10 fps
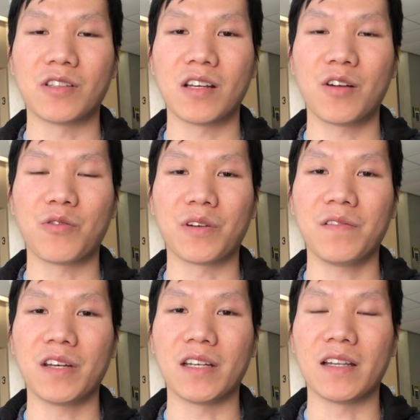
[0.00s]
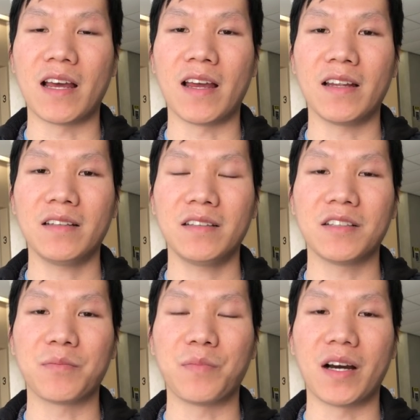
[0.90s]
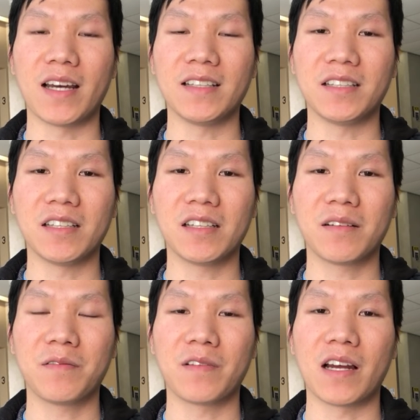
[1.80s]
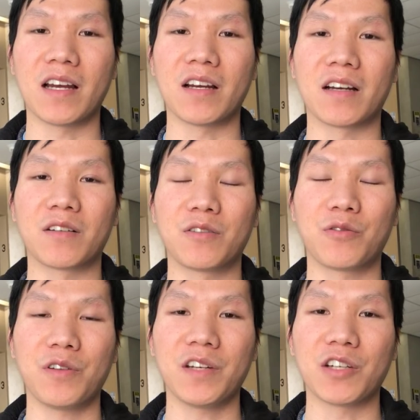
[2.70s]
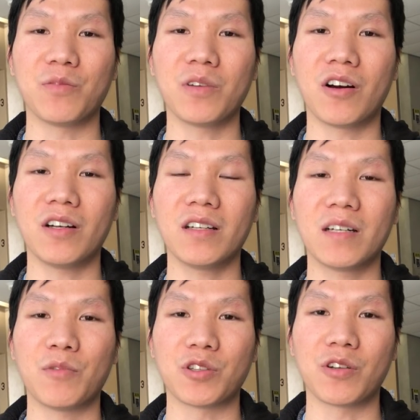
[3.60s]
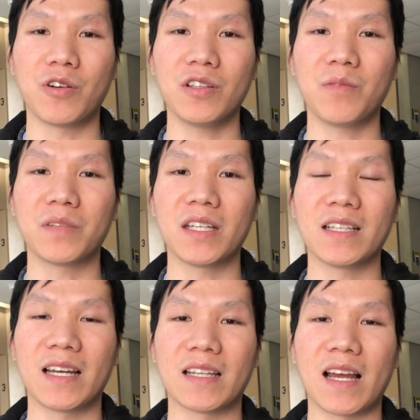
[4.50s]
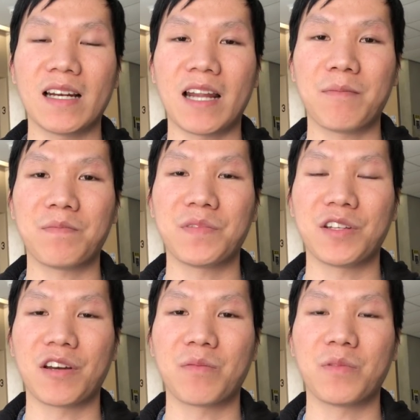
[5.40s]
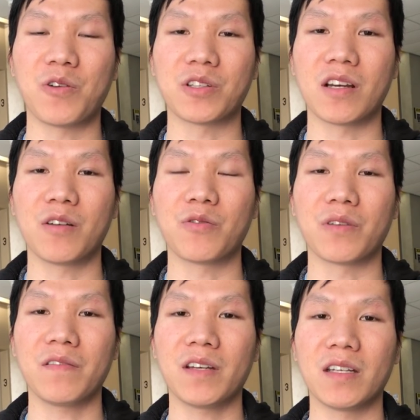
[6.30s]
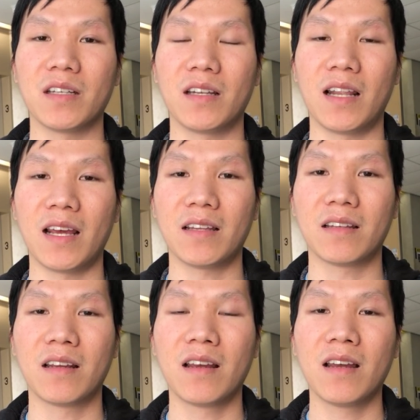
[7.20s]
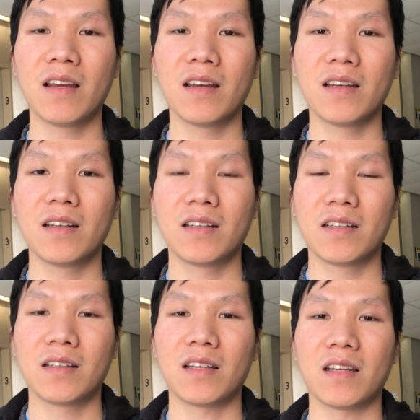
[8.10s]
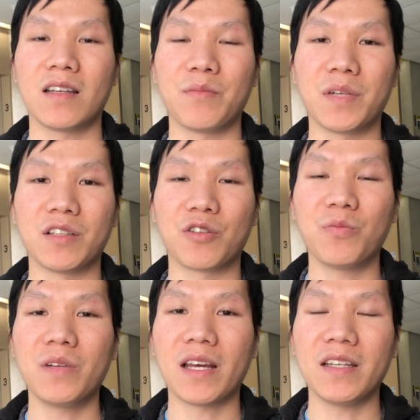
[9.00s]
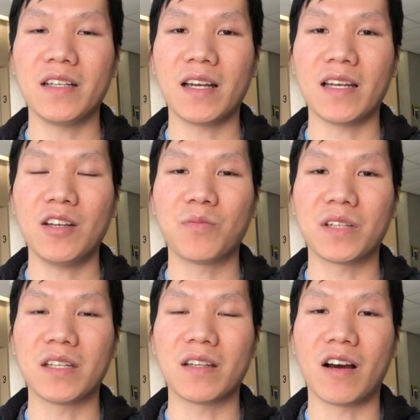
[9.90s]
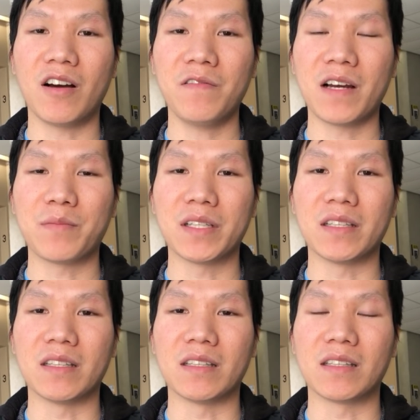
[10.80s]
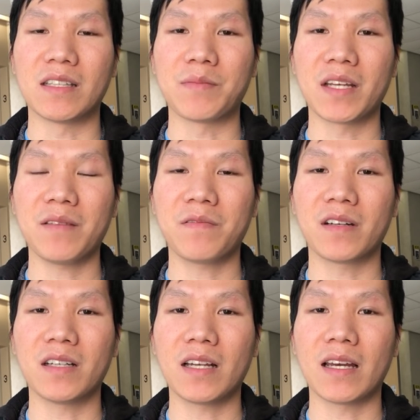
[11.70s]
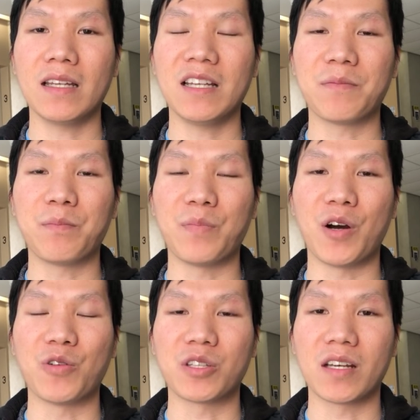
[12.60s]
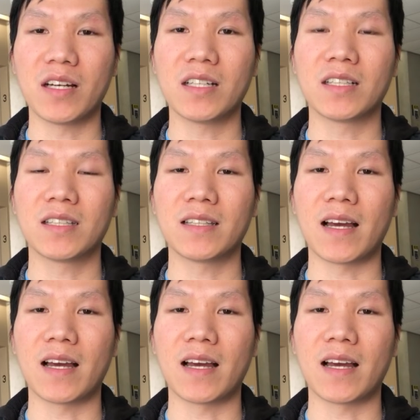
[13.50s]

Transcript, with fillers: hồ sơ của quý vị đã được mở hay chưa, và quý vị cũng có đưa một số thông tin ngày tháng năm trong hồ sơ của quý vị lên. Thì mình cũng lấy những cái thông tin đó và mình xem xét với cái lịch mở hồ sơ